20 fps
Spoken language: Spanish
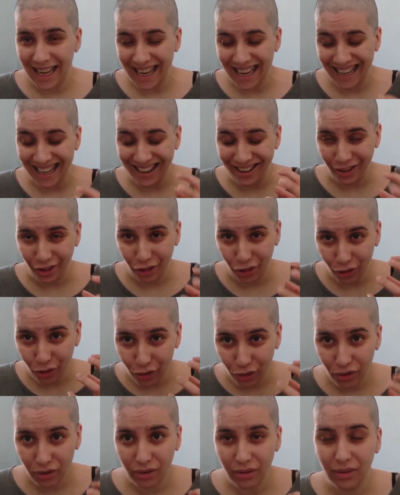el
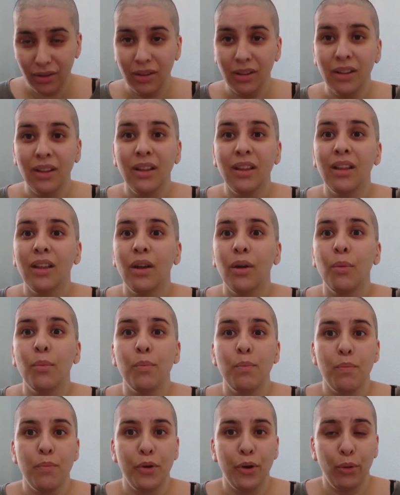ardor,
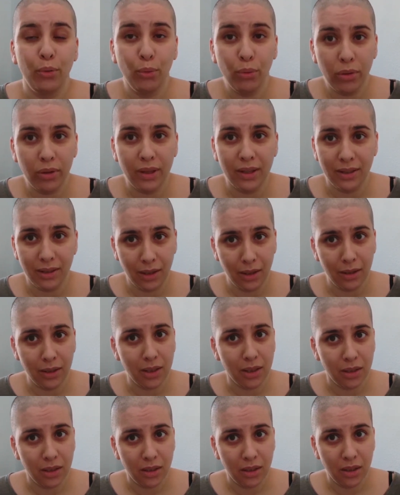produce
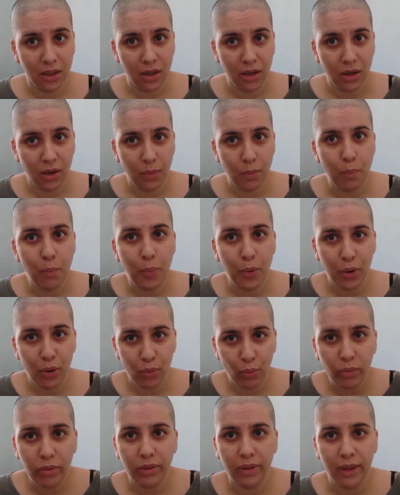estrés,
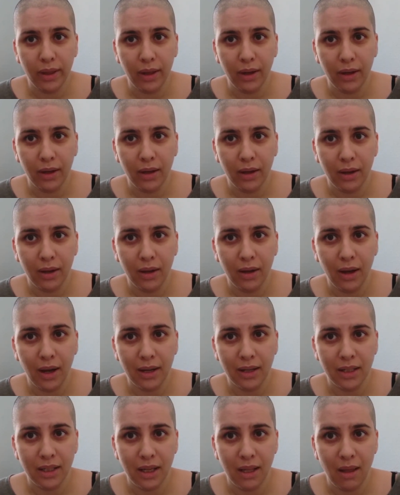produce
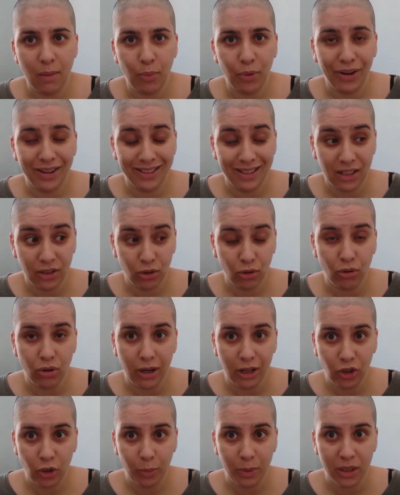ansiedad porque estás todo
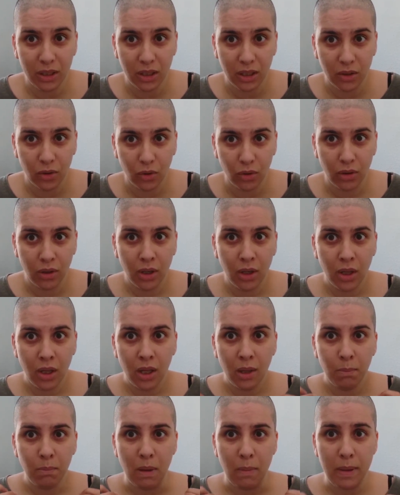el rato pensando,
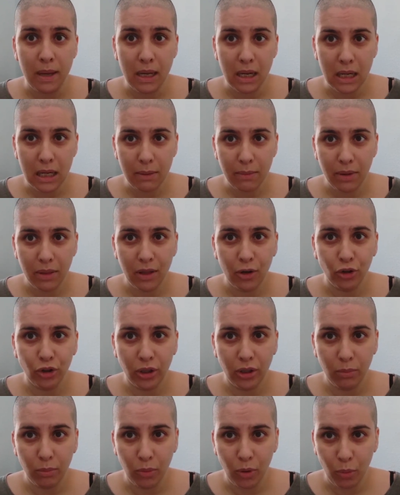me pica la cabeza, no,
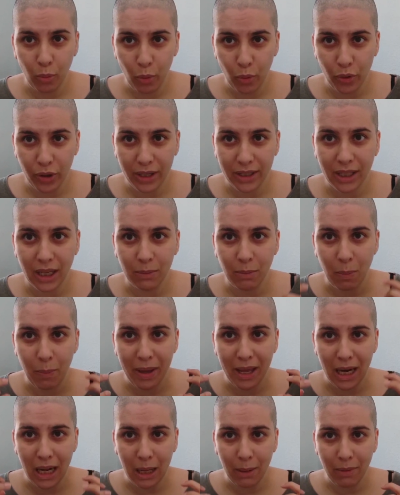me voy a rascar, me
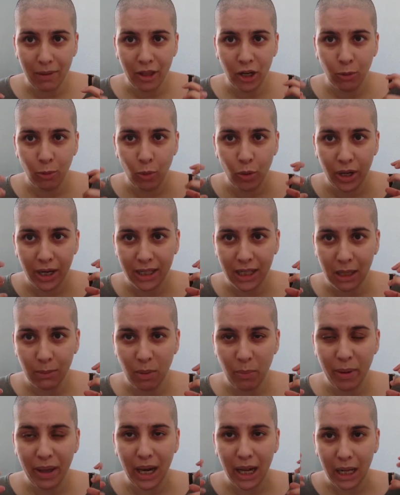pica la cabeza, no me voy a rascar,
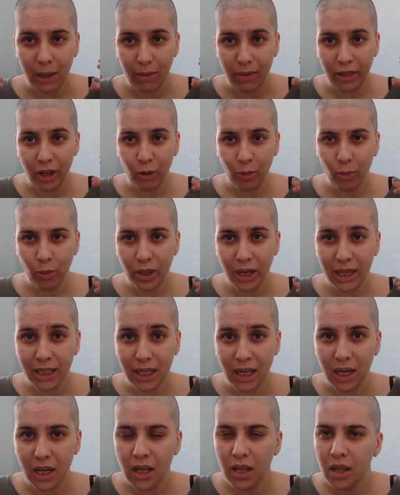me pica la cabeza, no me voy a
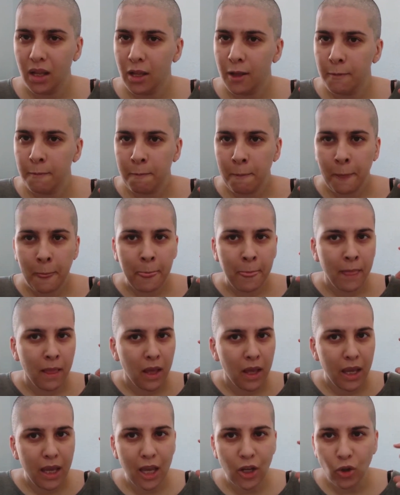rascar.
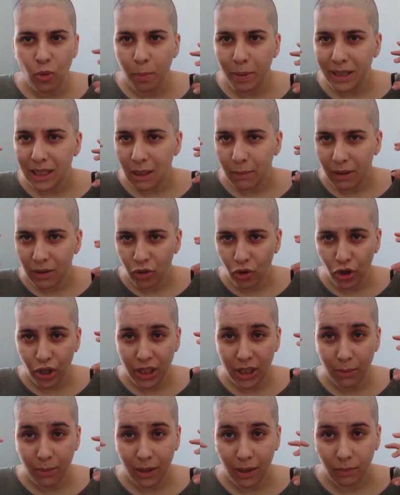Y es un pensamiento que
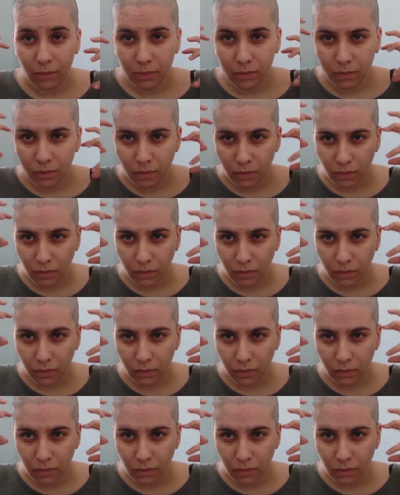se va